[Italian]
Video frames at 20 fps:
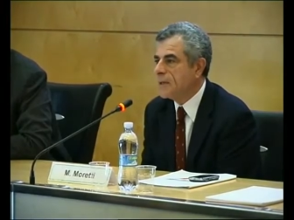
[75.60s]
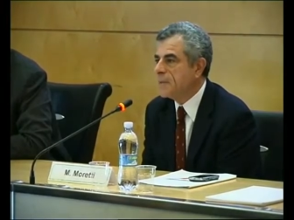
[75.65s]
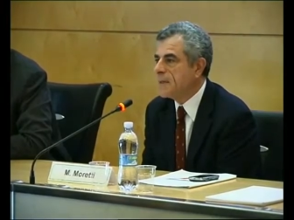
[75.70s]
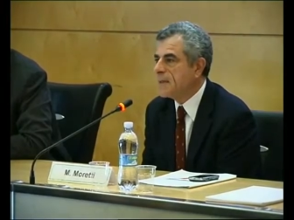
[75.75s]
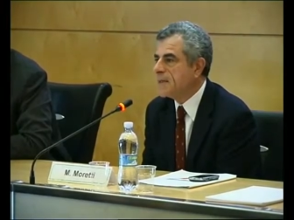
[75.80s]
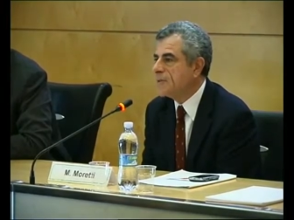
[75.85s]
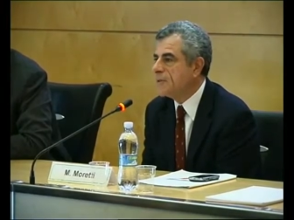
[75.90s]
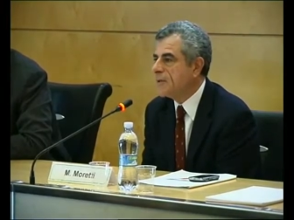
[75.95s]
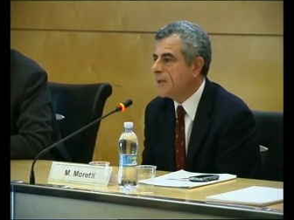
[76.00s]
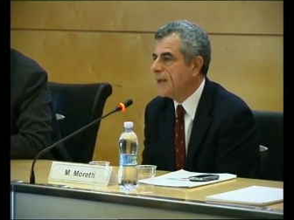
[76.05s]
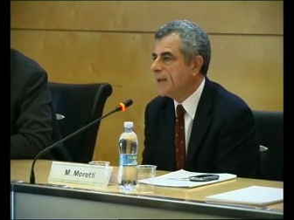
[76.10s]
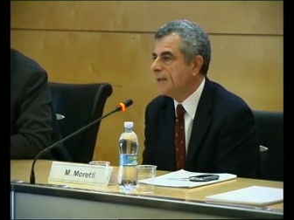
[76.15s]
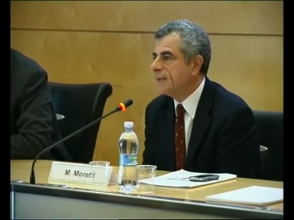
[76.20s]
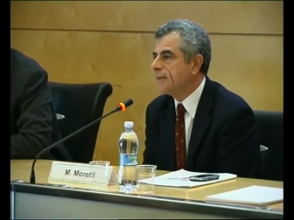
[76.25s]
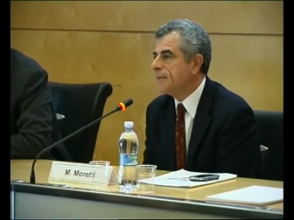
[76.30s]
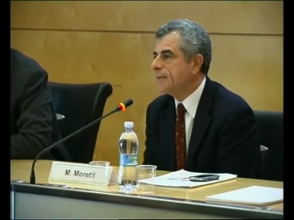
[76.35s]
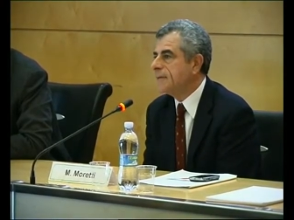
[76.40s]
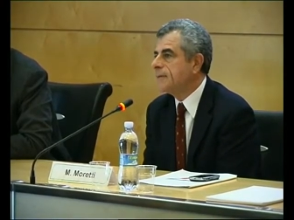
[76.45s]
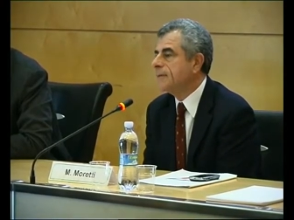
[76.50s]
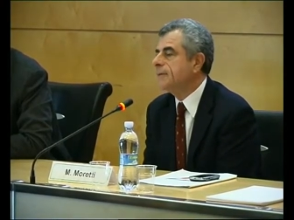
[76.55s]
gli
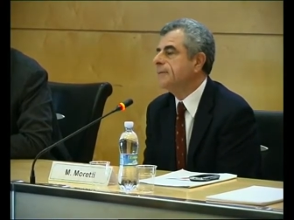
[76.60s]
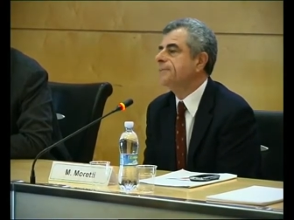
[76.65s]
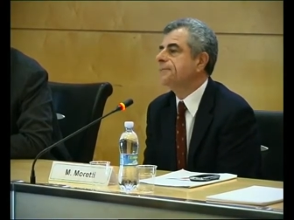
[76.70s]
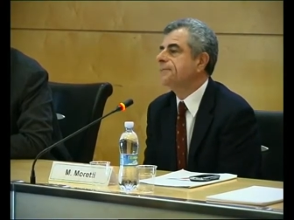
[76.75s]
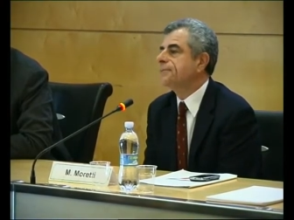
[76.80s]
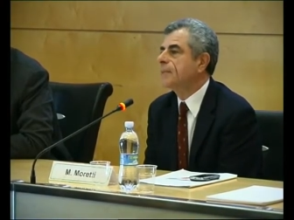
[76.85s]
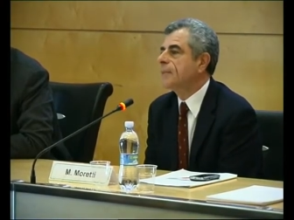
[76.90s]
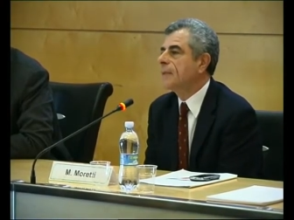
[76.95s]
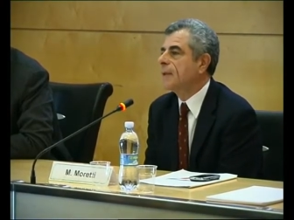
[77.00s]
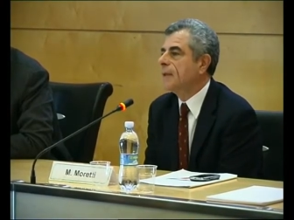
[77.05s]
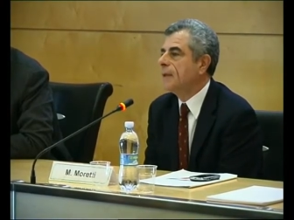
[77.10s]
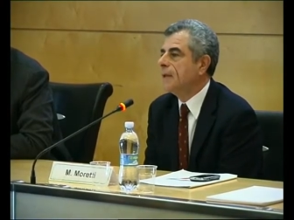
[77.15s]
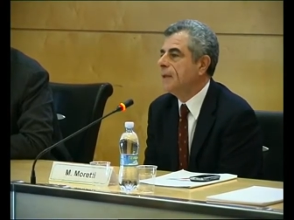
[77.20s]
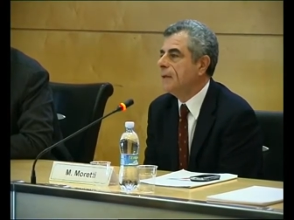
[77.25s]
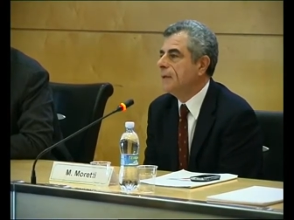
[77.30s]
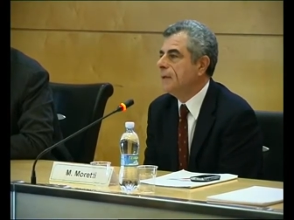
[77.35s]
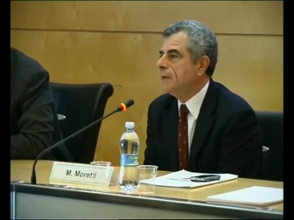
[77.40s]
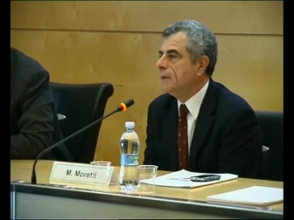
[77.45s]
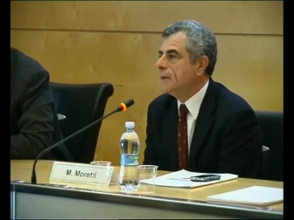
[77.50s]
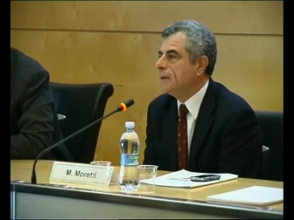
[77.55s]
emarginati,
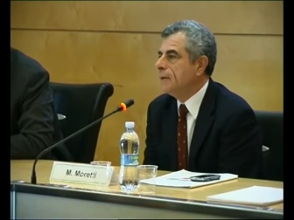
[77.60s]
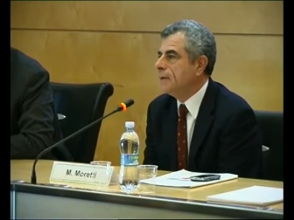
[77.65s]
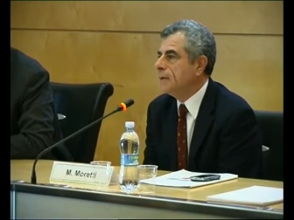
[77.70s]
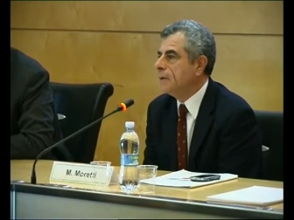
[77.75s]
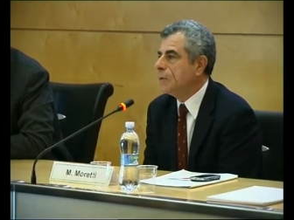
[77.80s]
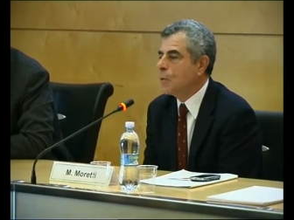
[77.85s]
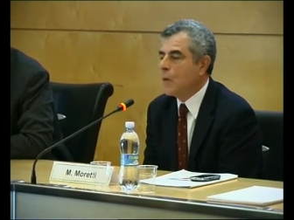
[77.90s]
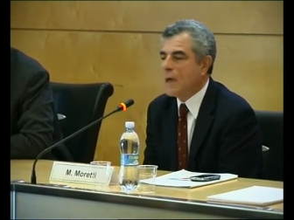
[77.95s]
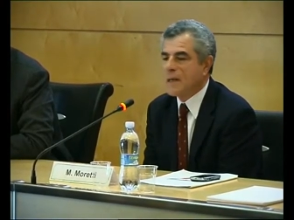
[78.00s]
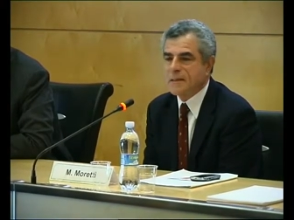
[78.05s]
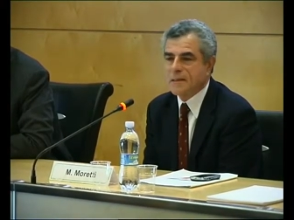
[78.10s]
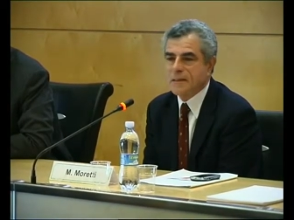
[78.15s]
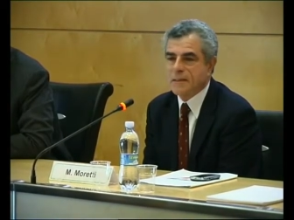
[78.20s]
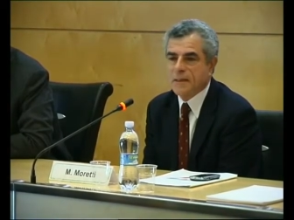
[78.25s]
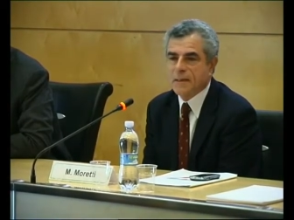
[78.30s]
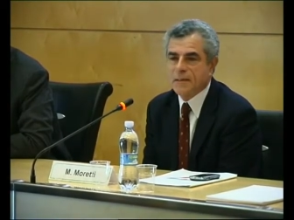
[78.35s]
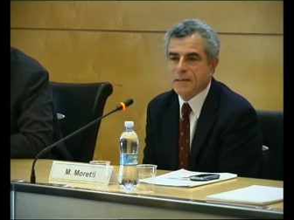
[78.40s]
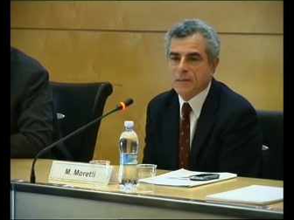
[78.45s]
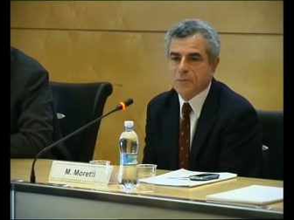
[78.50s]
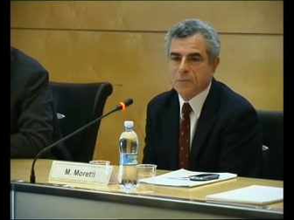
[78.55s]
i quasi
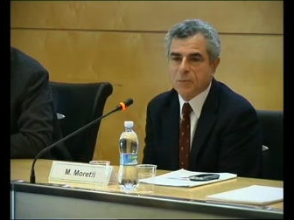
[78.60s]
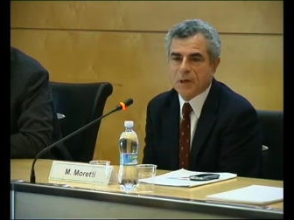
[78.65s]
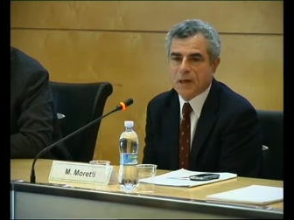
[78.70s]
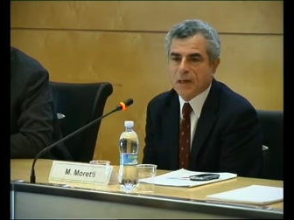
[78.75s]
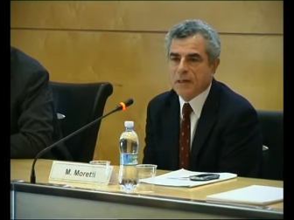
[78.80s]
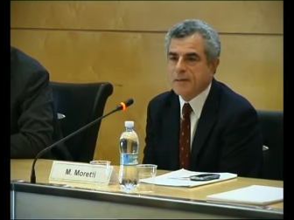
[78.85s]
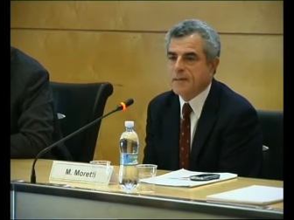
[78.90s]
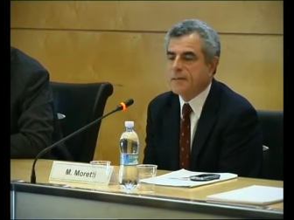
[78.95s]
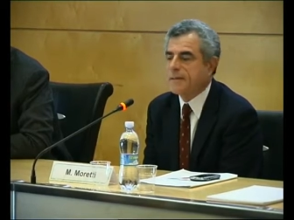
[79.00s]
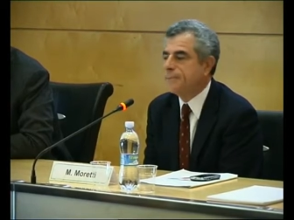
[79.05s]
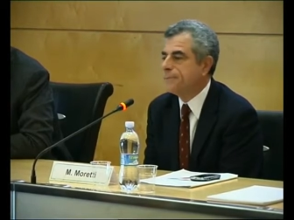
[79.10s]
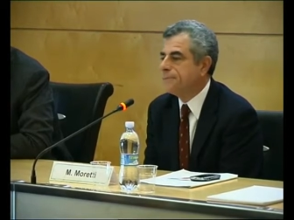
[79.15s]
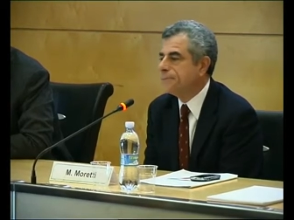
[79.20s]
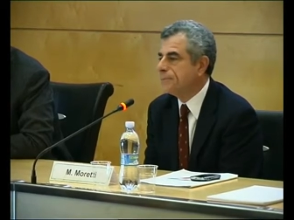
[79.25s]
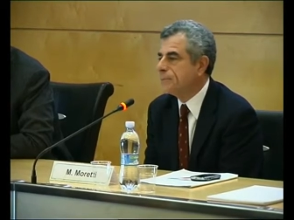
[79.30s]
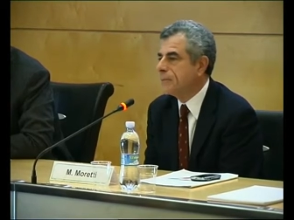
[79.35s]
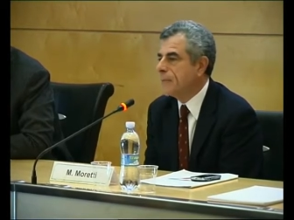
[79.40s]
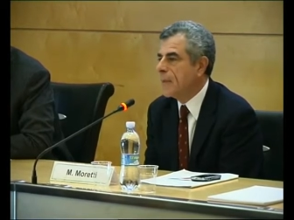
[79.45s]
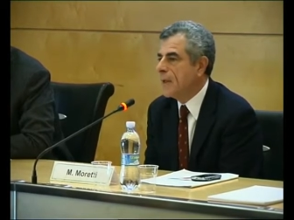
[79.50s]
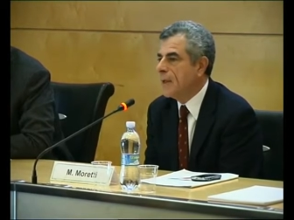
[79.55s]
senza speranza.
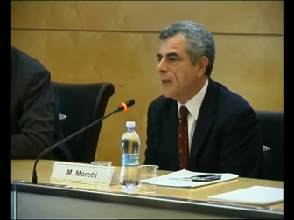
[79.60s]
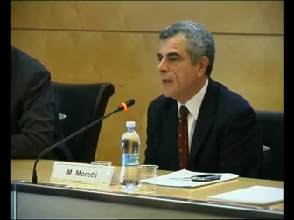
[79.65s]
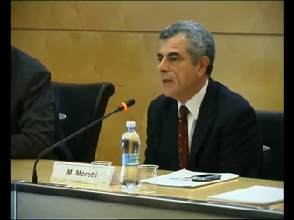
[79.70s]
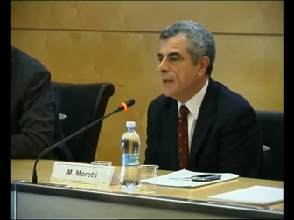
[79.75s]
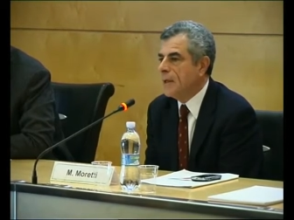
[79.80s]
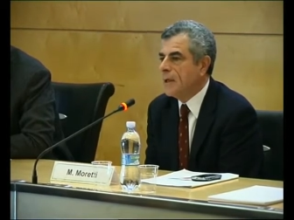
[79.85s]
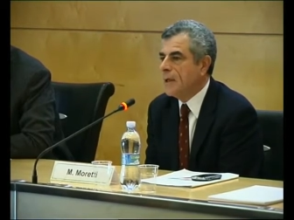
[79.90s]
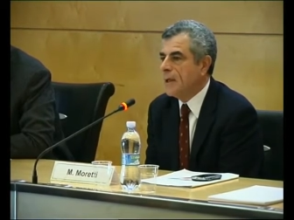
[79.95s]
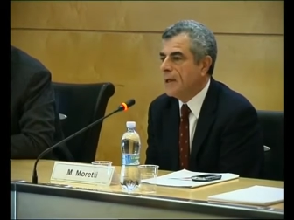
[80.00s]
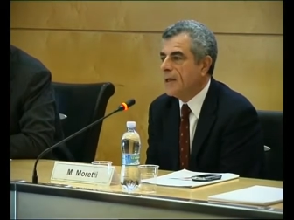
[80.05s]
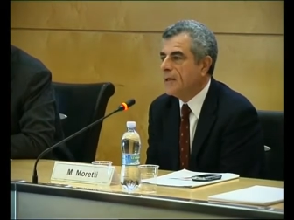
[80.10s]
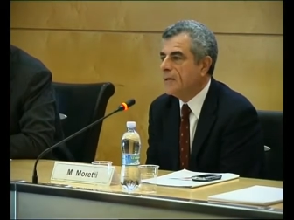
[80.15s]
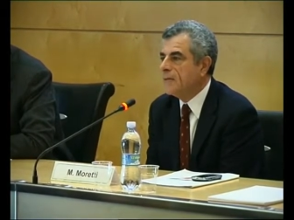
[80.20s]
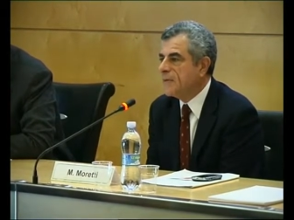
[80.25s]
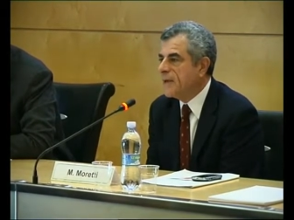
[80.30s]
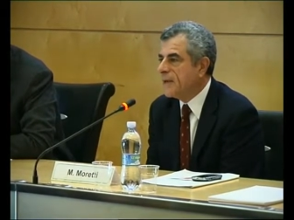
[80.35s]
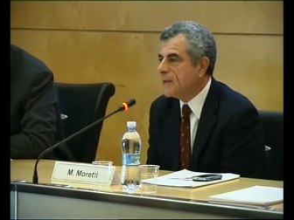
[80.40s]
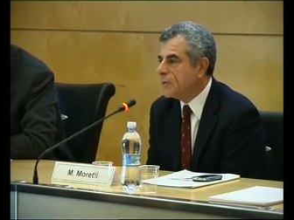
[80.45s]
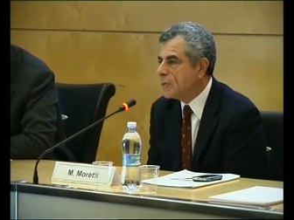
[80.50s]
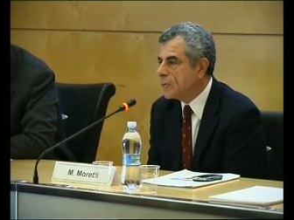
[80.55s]
E il
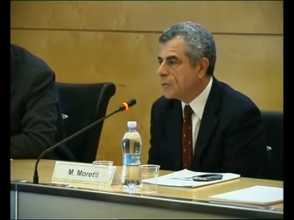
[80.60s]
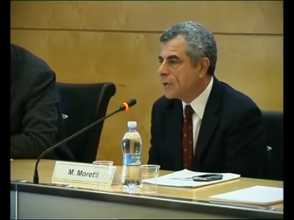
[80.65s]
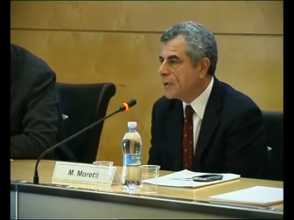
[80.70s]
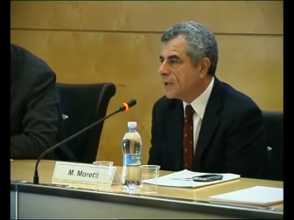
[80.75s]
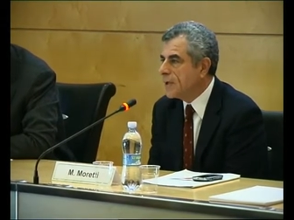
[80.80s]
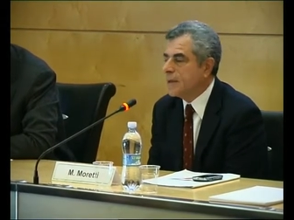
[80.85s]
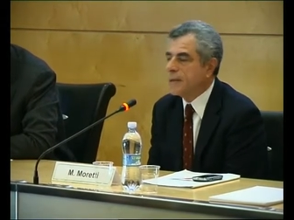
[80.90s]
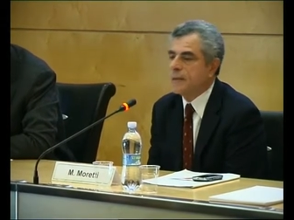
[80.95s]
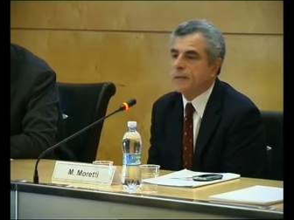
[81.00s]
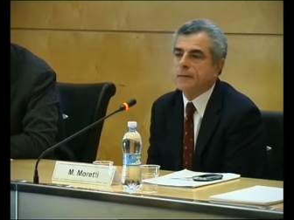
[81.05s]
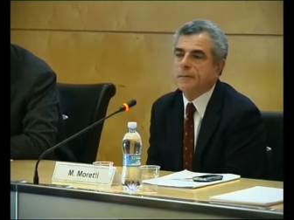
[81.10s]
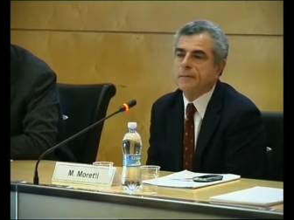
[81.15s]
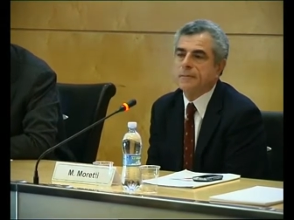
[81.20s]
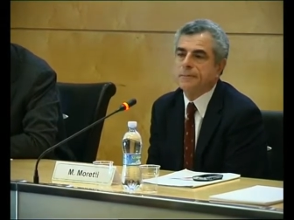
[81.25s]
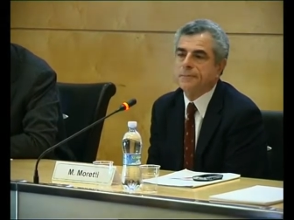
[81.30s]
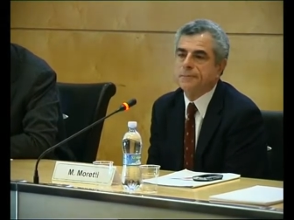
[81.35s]
fatto che